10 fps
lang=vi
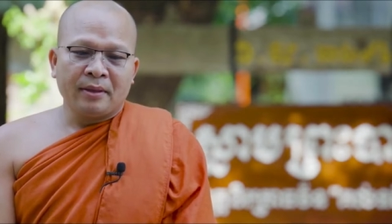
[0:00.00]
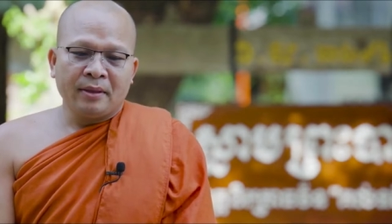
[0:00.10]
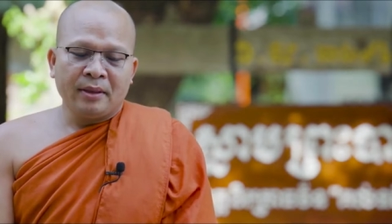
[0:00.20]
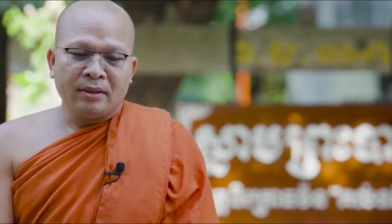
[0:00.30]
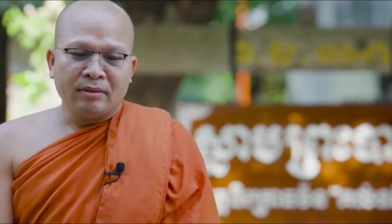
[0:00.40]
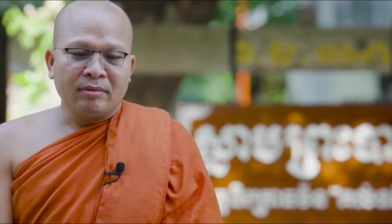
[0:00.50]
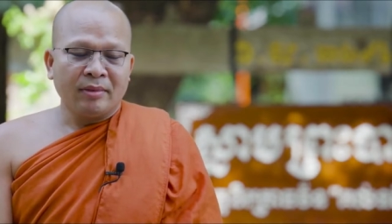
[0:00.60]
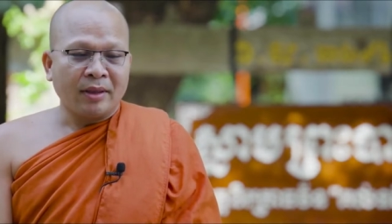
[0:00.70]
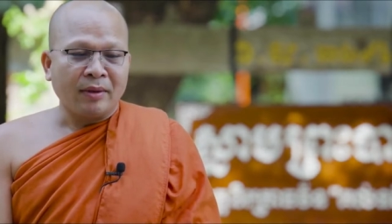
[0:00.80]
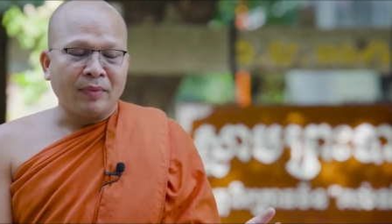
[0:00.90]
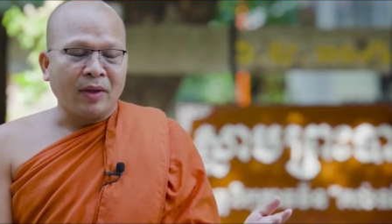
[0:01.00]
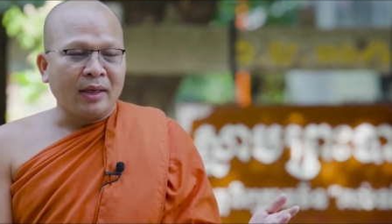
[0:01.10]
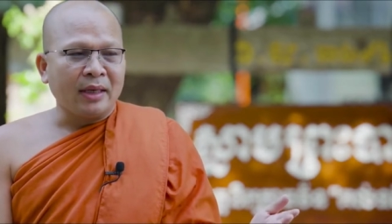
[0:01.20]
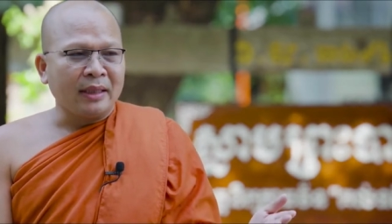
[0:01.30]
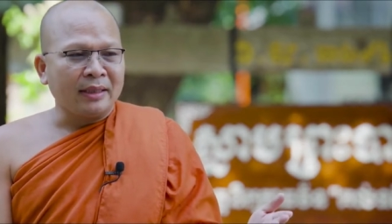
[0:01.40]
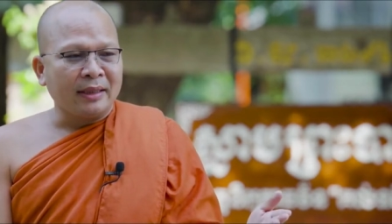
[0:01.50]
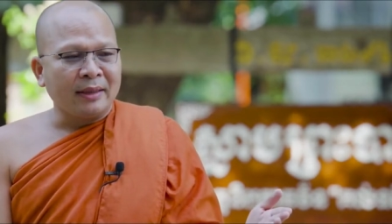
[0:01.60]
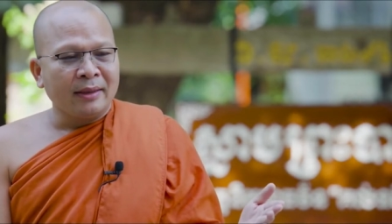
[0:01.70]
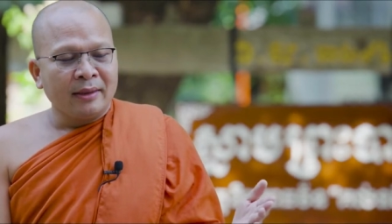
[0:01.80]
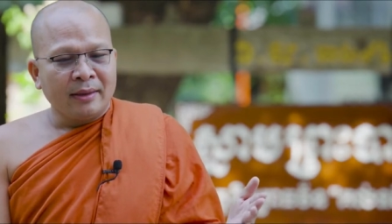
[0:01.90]
Dừng cầm nọt đăng
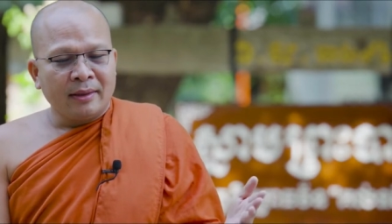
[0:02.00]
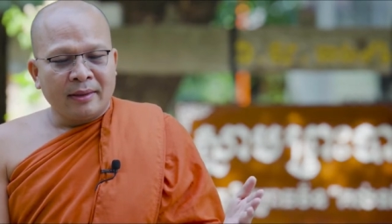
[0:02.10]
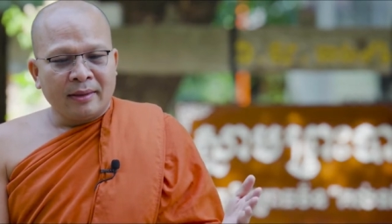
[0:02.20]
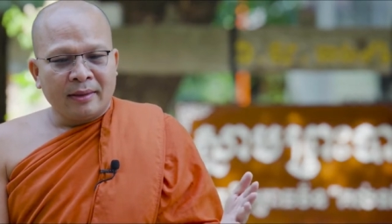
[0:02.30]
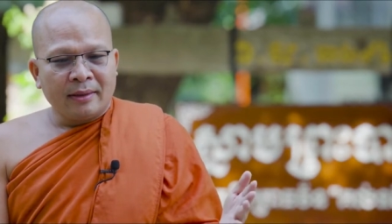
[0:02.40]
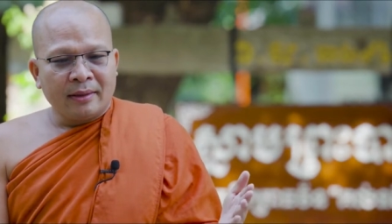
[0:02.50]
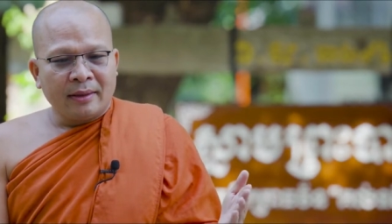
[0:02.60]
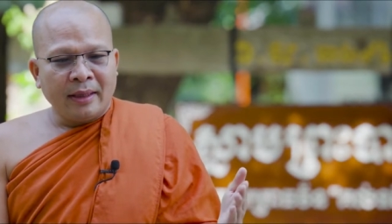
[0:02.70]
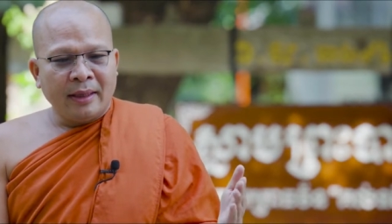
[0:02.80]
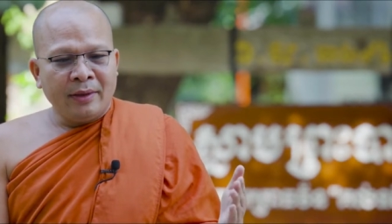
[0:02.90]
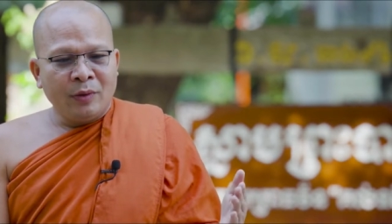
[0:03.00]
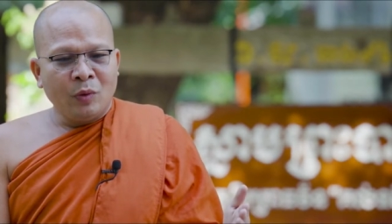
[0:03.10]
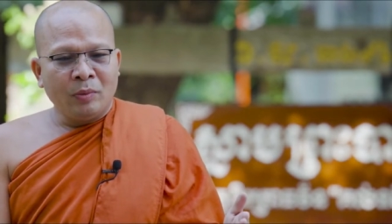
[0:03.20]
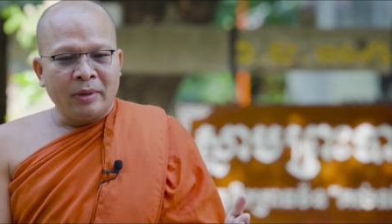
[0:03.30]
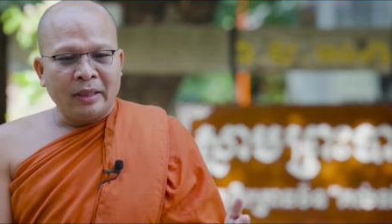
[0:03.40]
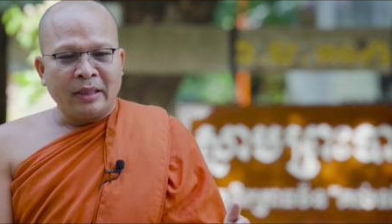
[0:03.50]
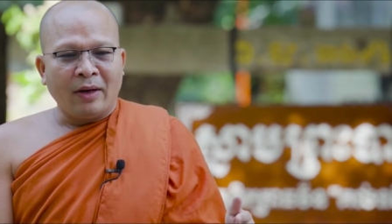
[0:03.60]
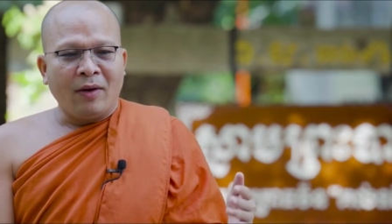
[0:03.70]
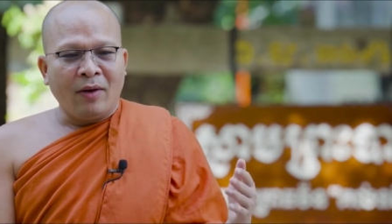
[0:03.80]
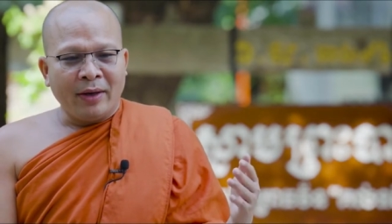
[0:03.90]
kê chụp hưởng
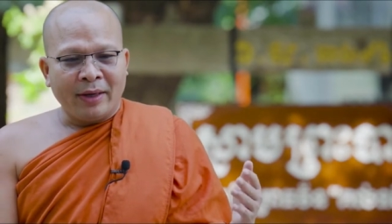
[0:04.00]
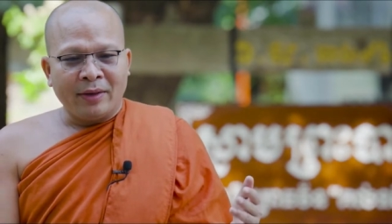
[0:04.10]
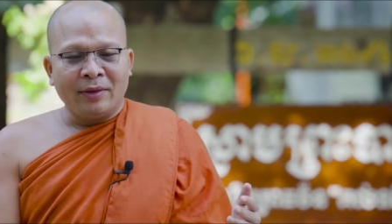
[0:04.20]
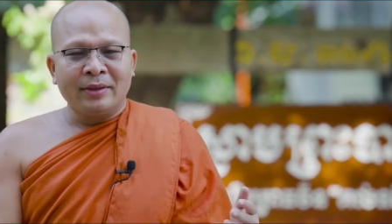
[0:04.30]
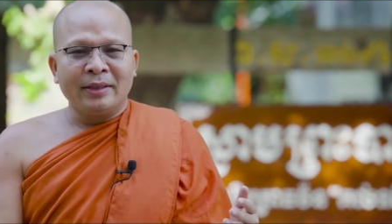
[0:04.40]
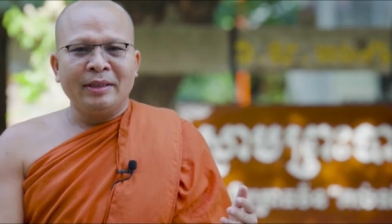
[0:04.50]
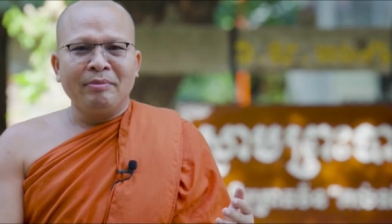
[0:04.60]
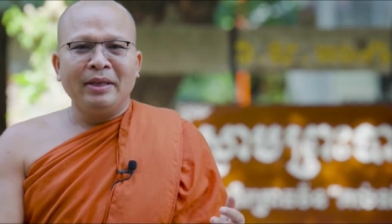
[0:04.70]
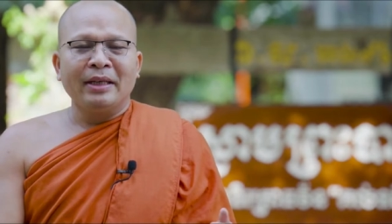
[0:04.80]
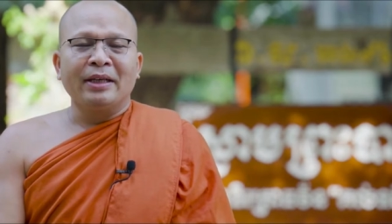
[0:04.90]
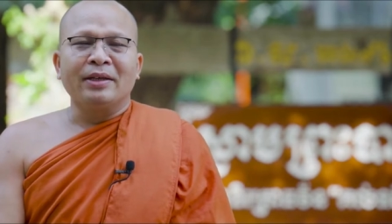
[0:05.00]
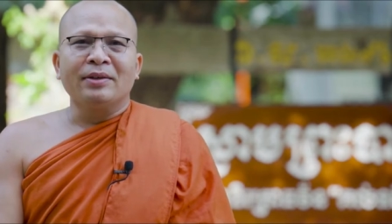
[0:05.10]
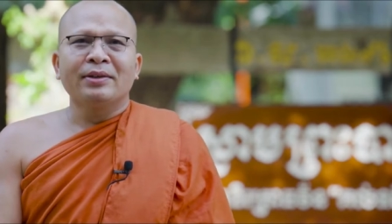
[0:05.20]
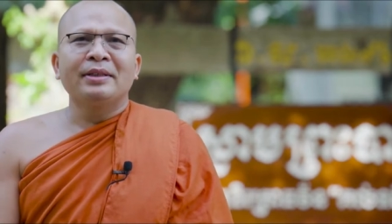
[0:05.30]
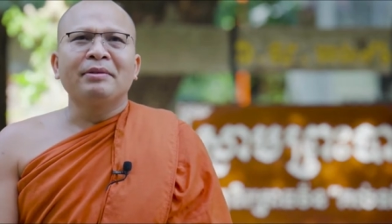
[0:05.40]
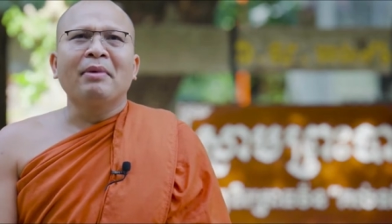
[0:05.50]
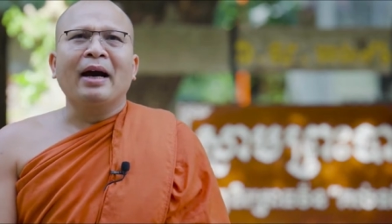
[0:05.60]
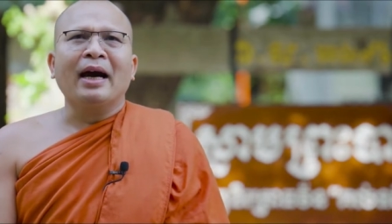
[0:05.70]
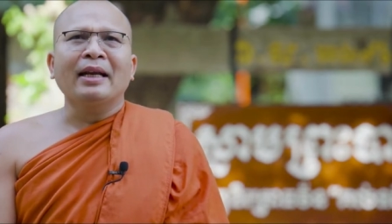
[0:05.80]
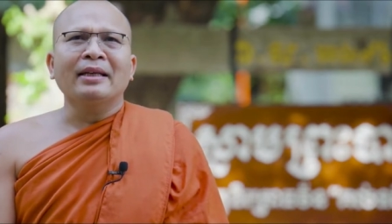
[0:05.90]
lo kê rô si miên kê rô si
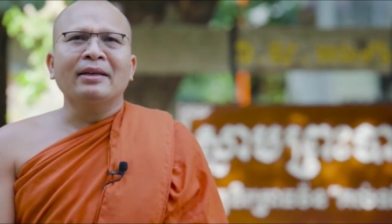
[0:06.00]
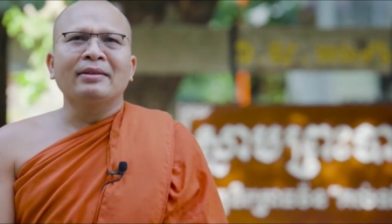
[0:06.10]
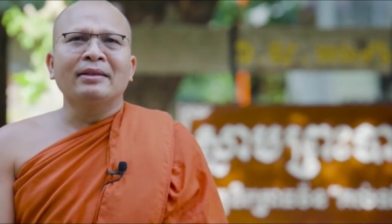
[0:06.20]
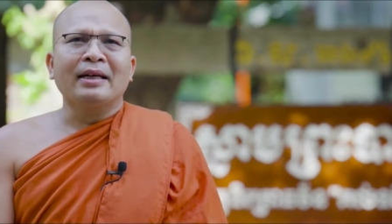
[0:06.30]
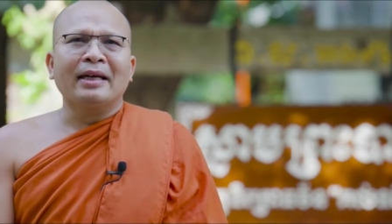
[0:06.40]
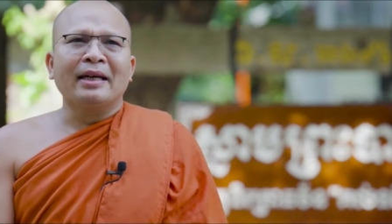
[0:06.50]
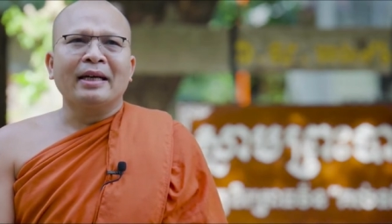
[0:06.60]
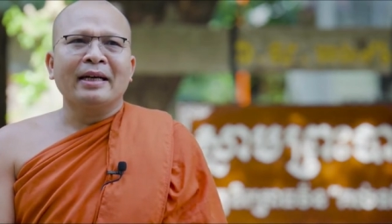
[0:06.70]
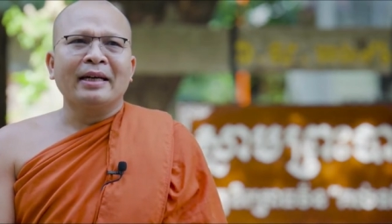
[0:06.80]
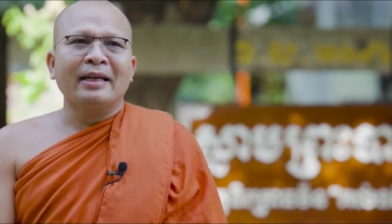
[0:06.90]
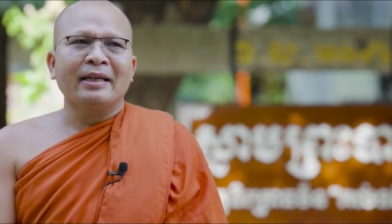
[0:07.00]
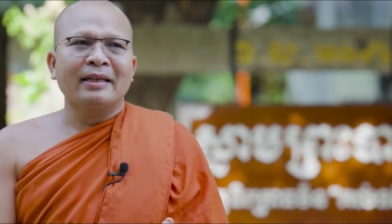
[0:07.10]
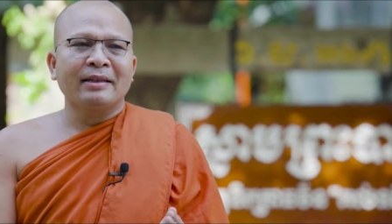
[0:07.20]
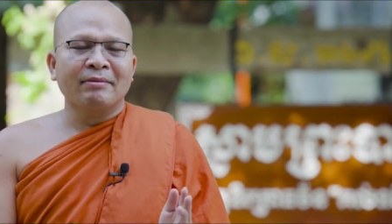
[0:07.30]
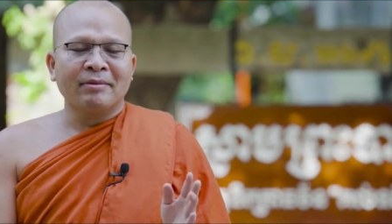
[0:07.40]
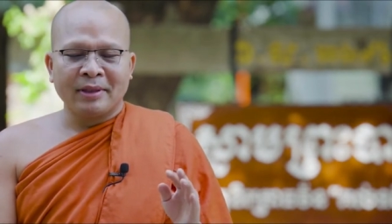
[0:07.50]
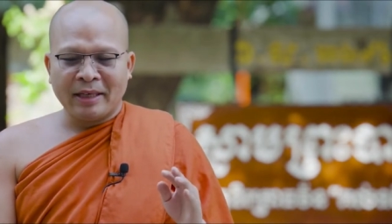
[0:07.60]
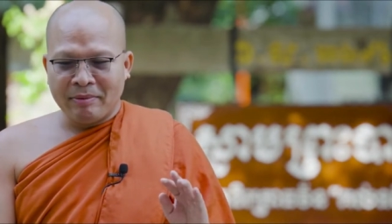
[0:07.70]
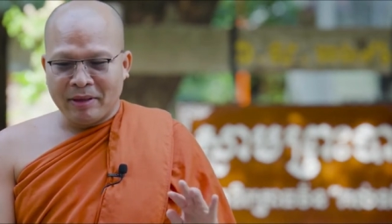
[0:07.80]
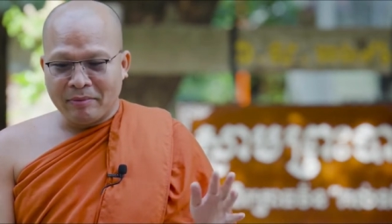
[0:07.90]
bán đời xa
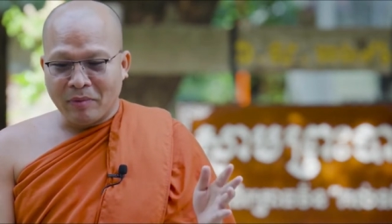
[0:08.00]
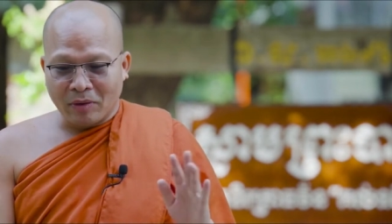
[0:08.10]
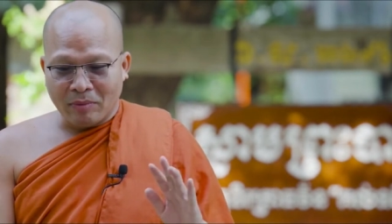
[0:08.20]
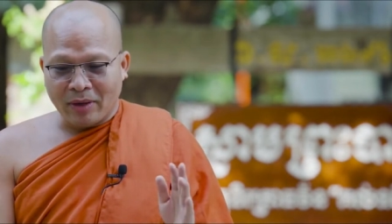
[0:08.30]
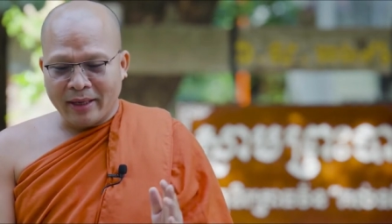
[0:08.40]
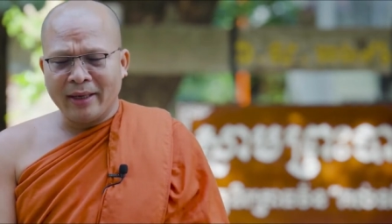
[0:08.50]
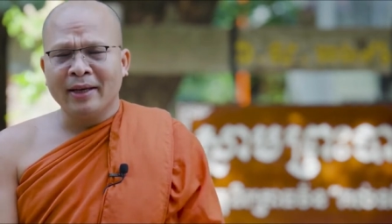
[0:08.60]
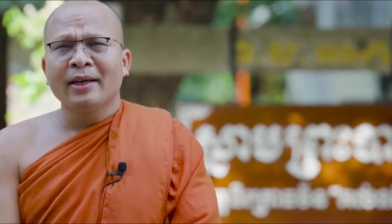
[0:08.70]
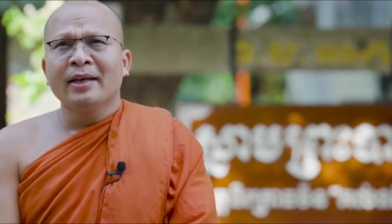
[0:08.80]
kê miên bon bảo kê.